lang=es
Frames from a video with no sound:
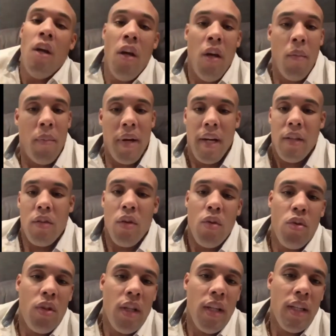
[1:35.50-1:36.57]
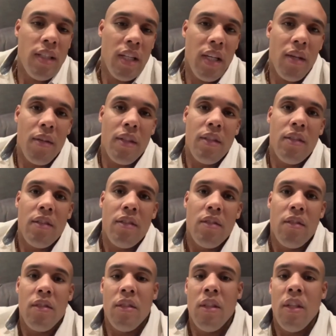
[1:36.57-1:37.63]
Para todos ustedes saben
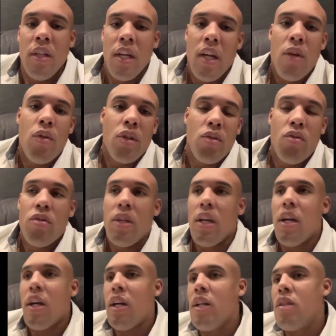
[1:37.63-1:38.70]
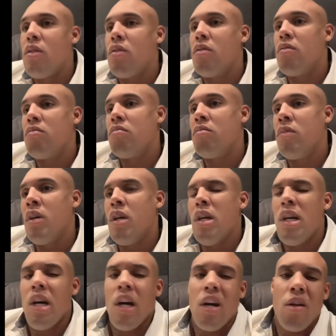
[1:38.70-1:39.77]
que no es un secreto,
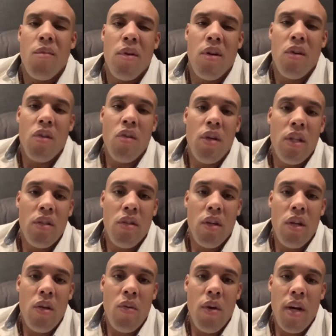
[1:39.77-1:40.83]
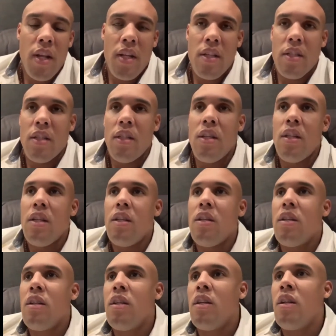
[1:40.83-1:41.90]
a lo mejor con esto que les voy a decir
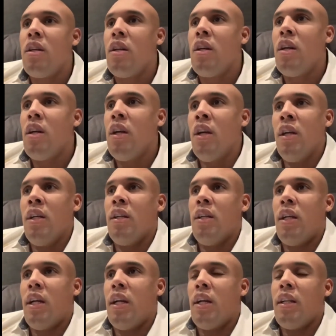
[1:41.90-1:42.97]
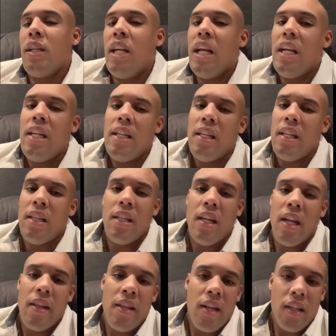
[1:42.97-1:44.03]
eh, de, la, de
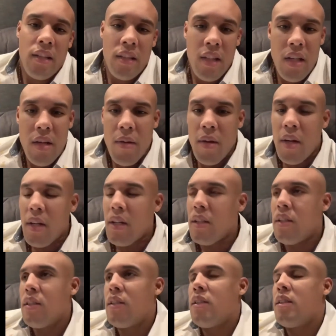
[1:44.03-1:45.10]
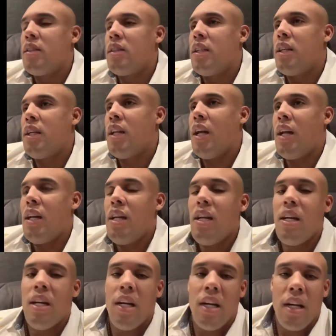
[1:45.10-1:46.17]
la directiva, de la
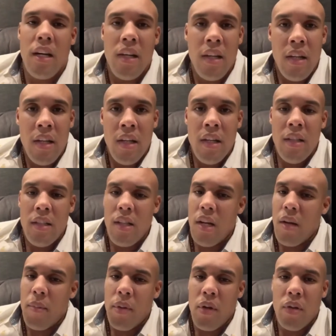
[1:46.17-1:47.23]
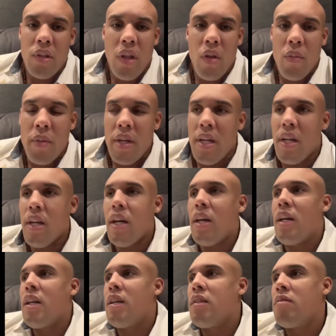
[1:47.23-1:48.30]
liga, de la pelota dominicana,